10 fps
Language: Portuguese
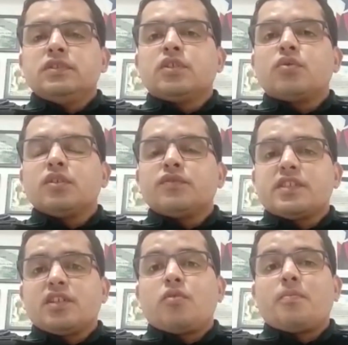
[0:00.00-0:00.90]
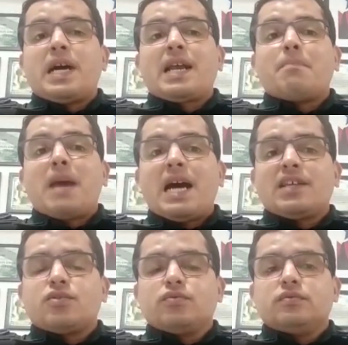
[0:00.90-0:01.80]
E quando você compara
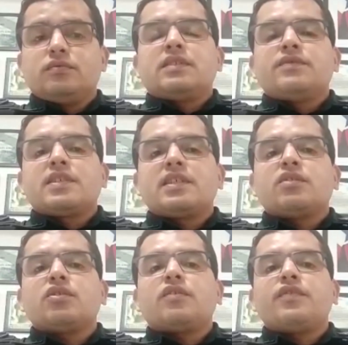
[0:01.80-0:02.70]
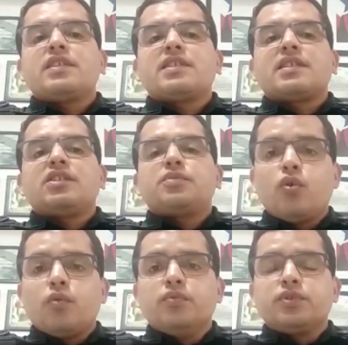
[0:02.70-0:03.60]
março, teve 196
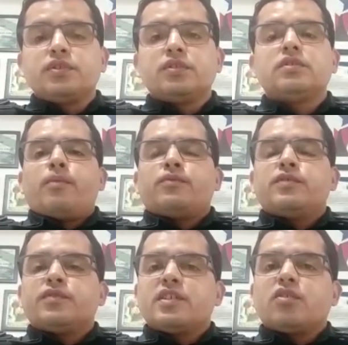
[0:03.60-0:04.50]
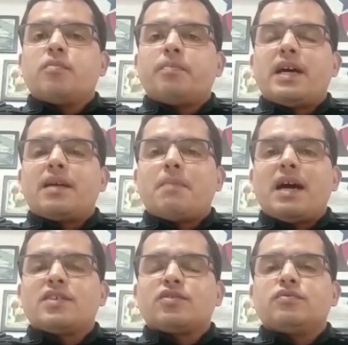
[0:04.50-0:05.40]
roubos. Se você compara
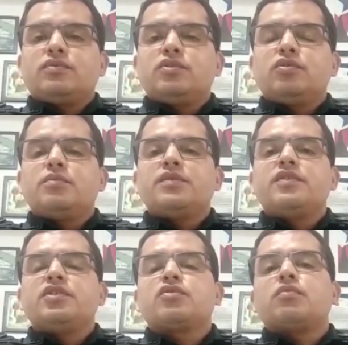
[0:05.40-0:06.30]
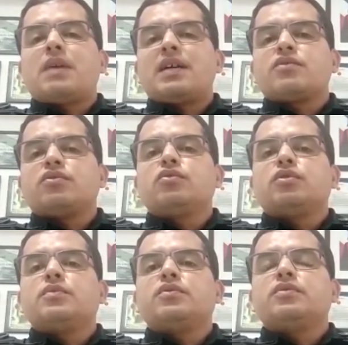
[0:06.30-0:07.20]
março de 2020 com março de
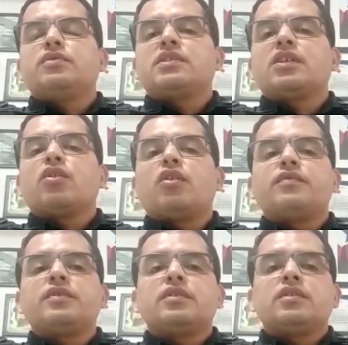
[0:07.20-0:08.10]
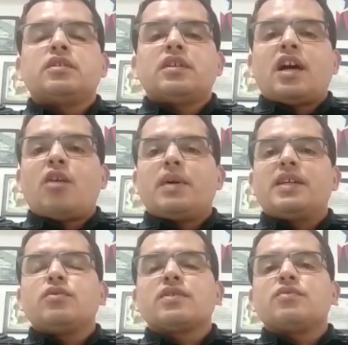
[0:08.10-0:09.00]
2019, há uma
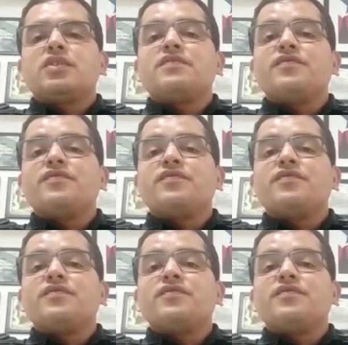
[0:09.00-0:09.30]
redução de